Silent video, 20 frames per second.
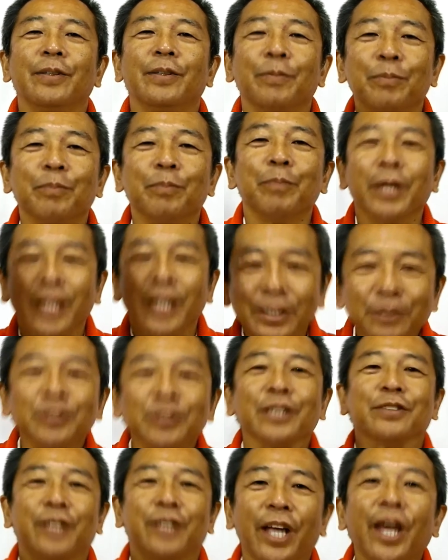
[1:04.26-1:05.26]
目立つん
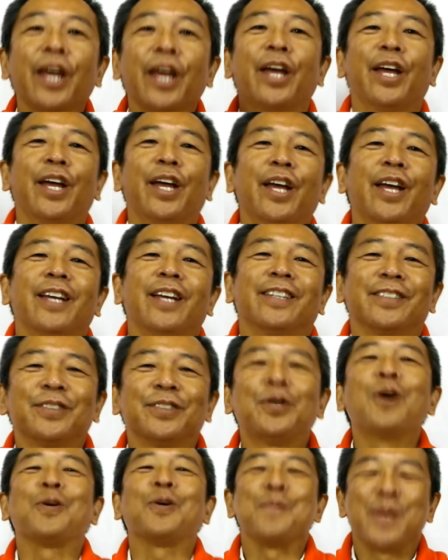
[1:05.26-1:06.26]
ですねす
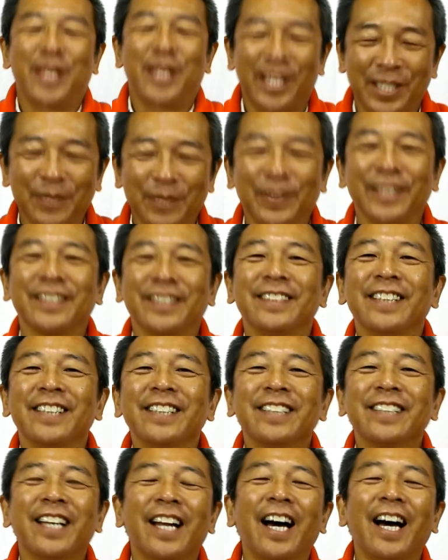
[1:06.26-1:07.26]
ごく目立ちますで
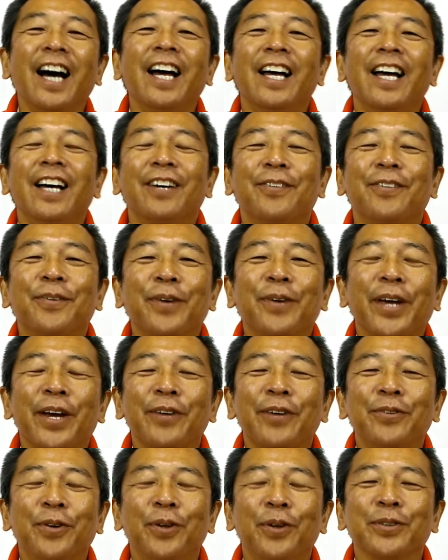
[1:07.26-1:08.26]
すからこの
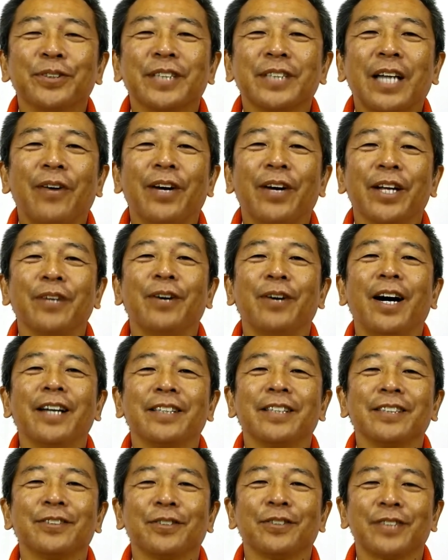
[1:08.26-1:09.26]
辺を使われる
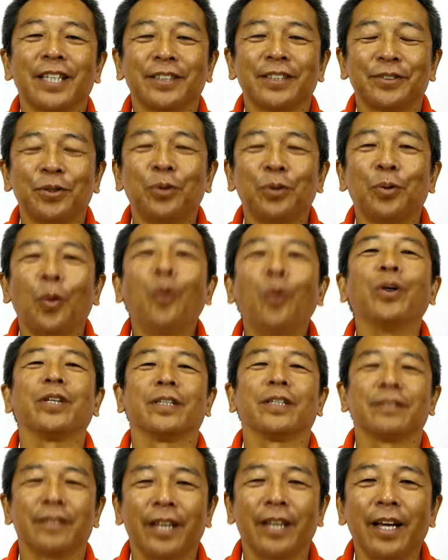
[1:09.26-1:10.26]
アーティストさんすごく多いで
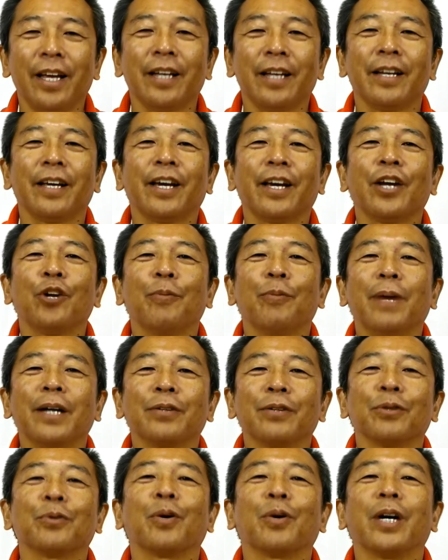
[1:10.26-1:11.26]
すねレゲエの
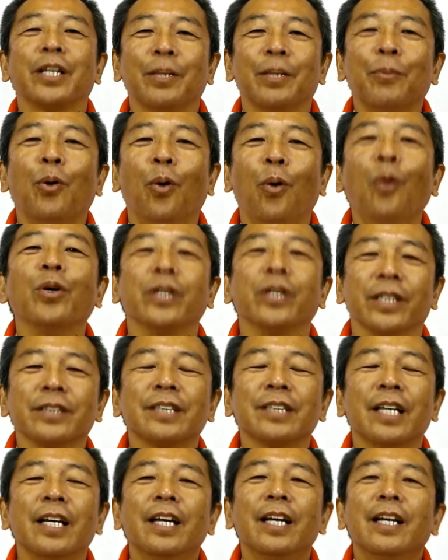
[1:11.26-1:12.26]
バンドとかでも多いです
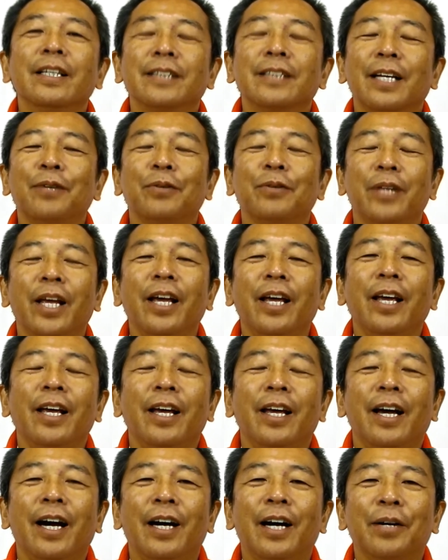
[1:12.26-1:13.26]
なので
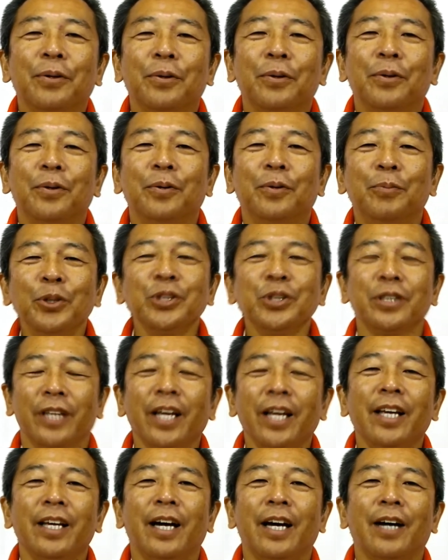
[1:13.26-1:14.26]
あのもし
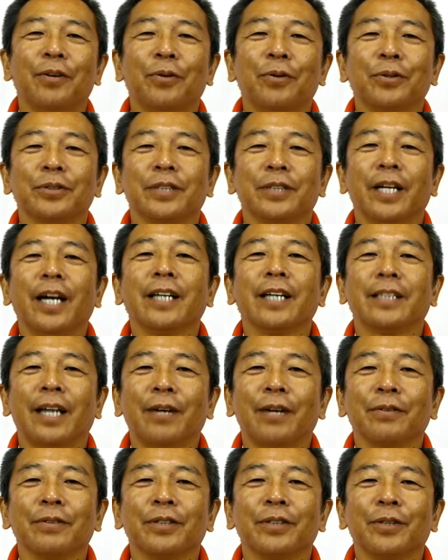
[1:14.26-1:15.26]
ねあの細長い
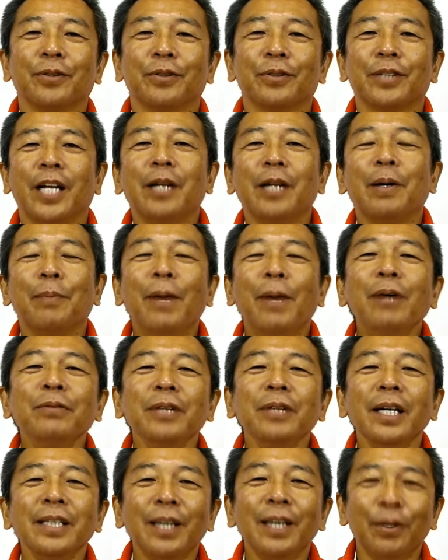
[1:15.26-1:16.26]
タオルっていうことであれば
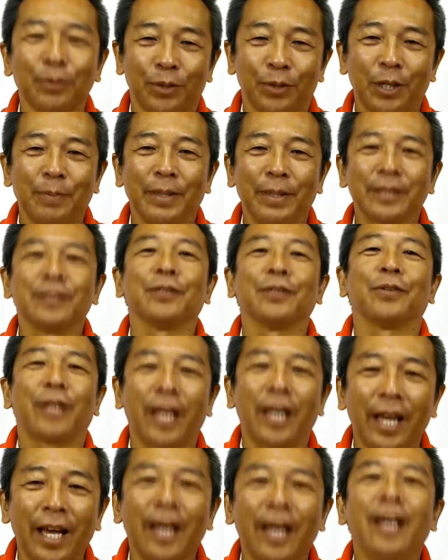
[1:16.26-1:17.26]
マフラータオルと言いますの
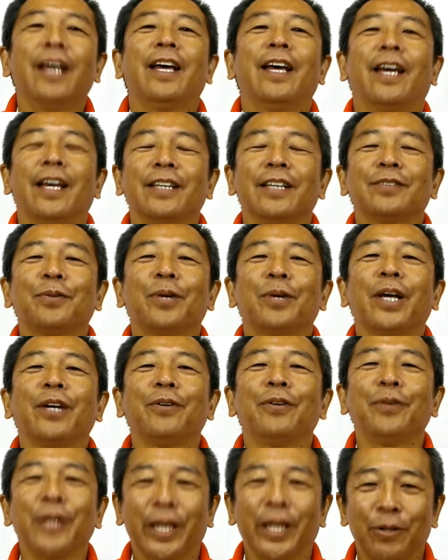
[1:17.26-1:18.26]
で、えー、その辺
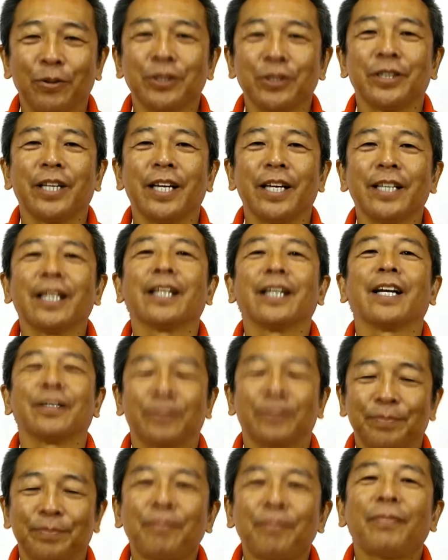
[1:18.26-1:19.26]
をねごしていただく
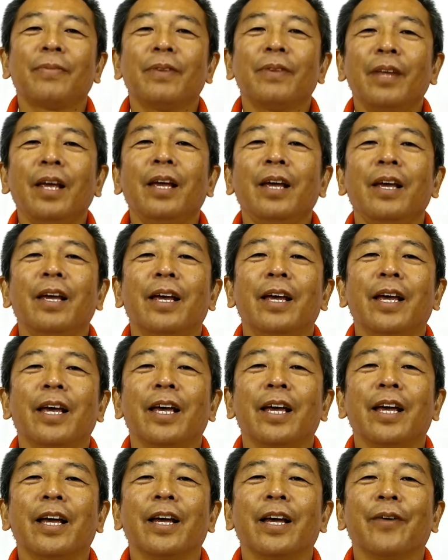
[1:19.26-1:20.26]
で、
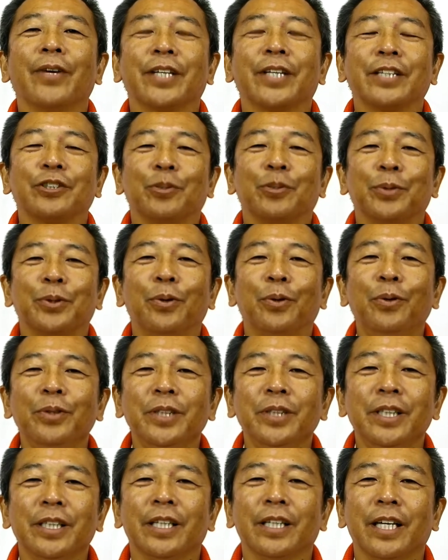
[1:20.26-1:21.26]
えー、私どもの方
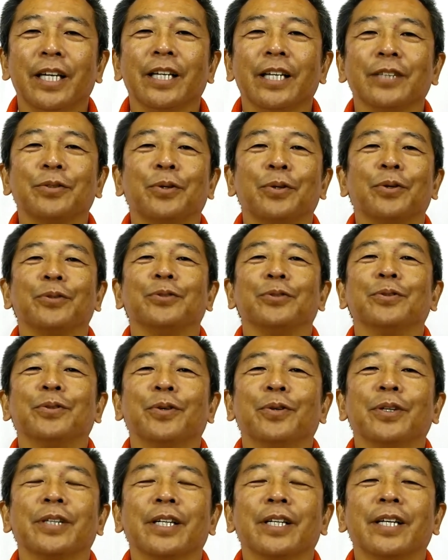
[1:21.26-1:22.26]
に、えー、それを入
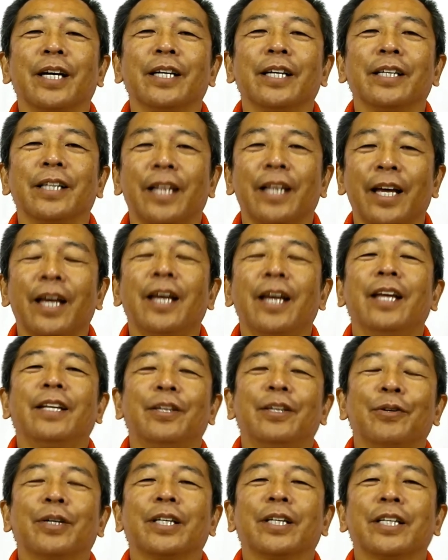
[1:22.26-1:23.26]
稿いただいてって
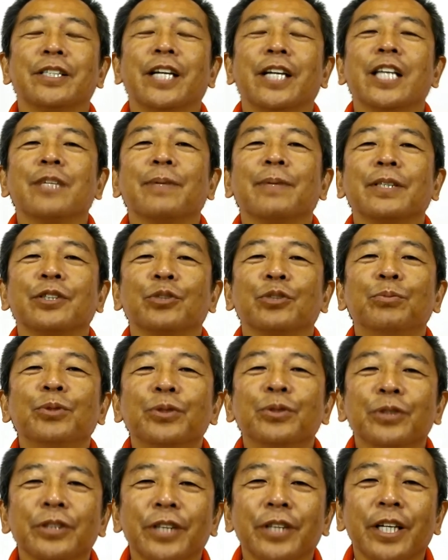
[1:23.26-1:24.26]
いう形が一番
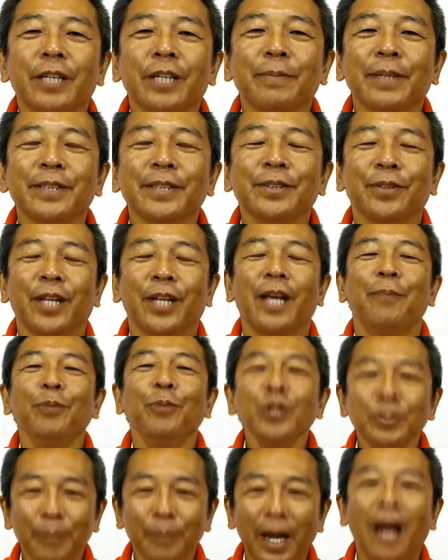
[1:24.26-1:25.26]
スムーズにできますので、も
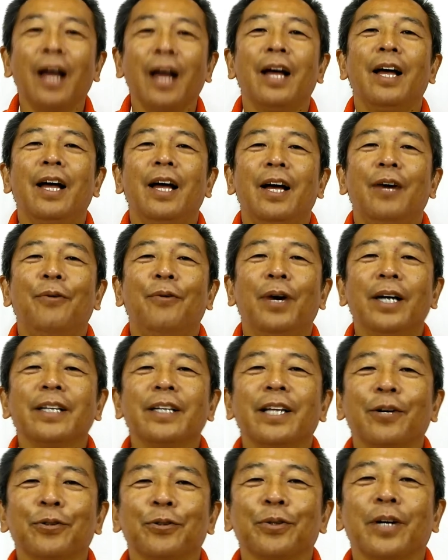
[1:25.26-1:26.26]
しまあ、わからな
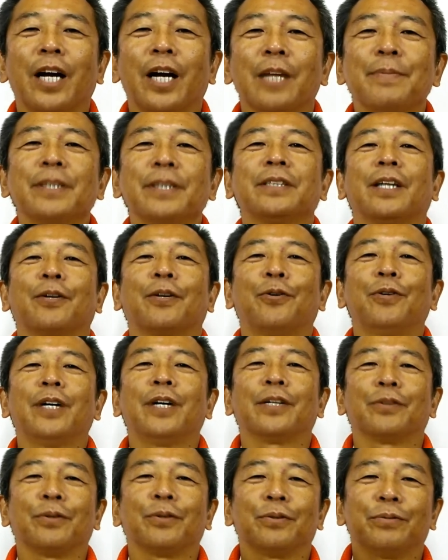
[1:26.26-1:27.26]
いことがありましたら、この
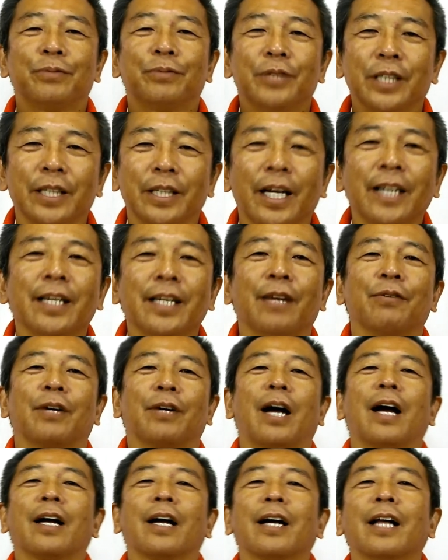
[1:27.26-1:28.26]
後のフリーダイヤル
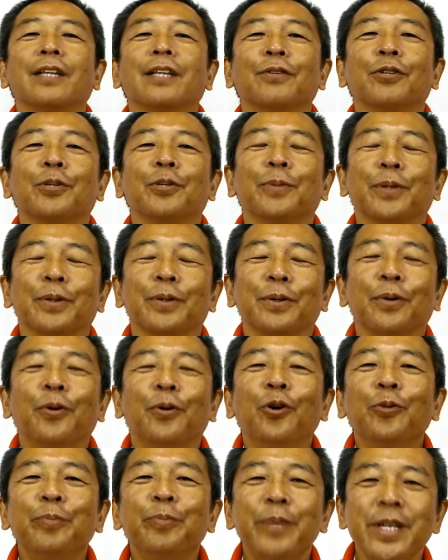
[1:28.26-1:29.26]
か、観音りものの
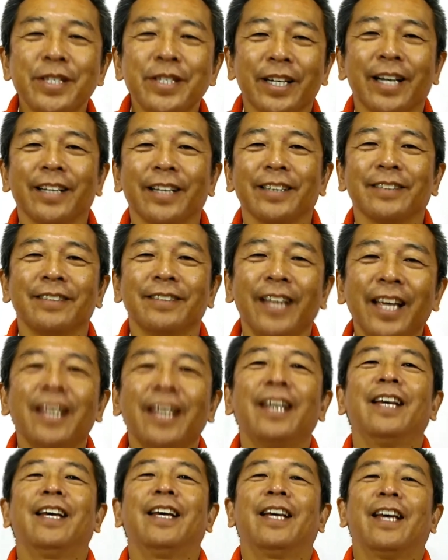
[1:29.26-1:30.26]
ホームページからですね、
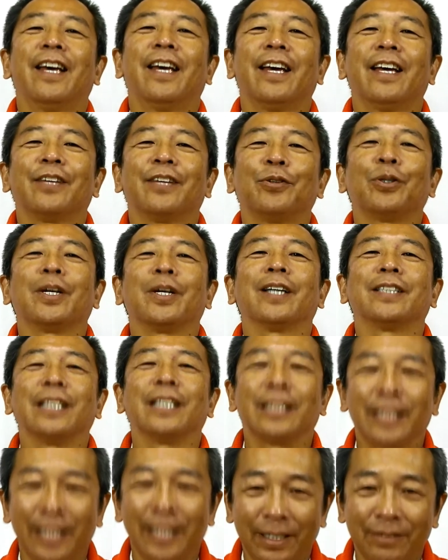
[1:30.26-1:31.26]
えー、問い合わせい
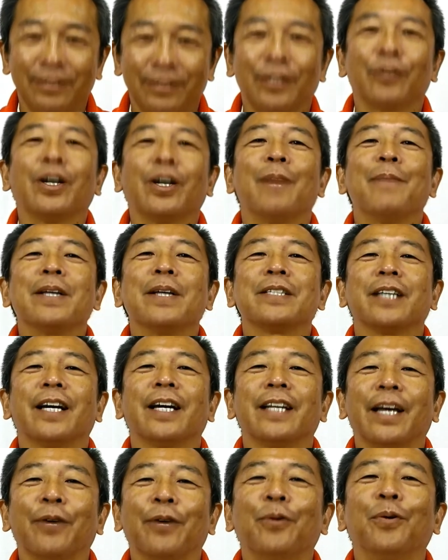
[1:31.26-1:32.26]
ただくっていうのが間違い
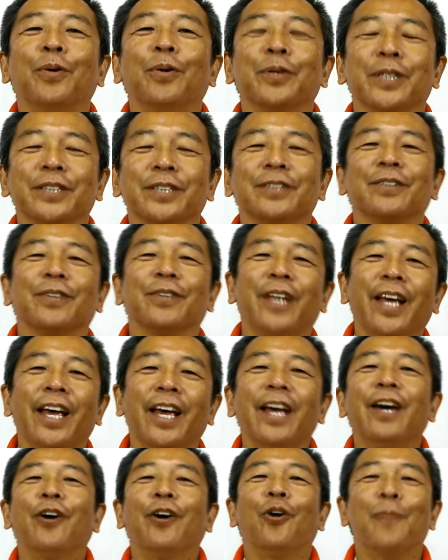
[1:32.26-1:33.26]
ない方法ですので、
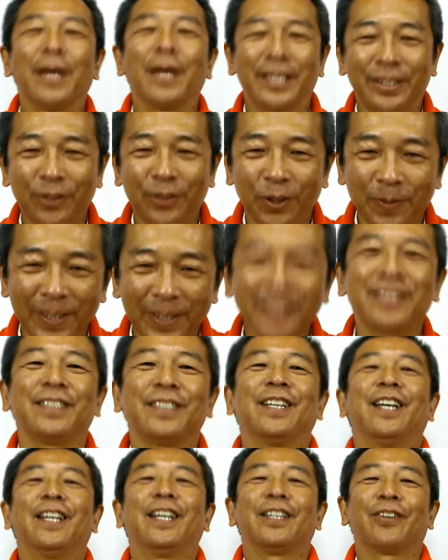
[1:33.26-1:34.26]
お待ちしております。
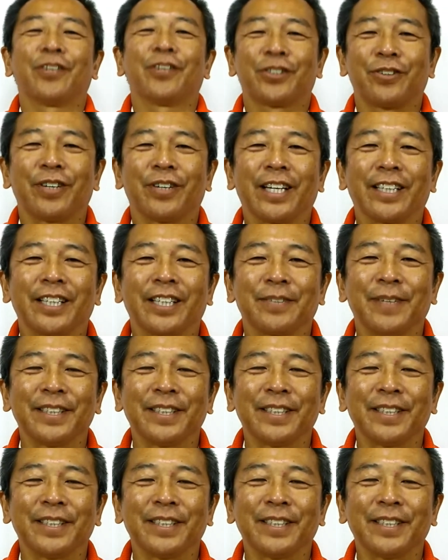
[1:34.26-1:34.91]
よろしくお願いいたしま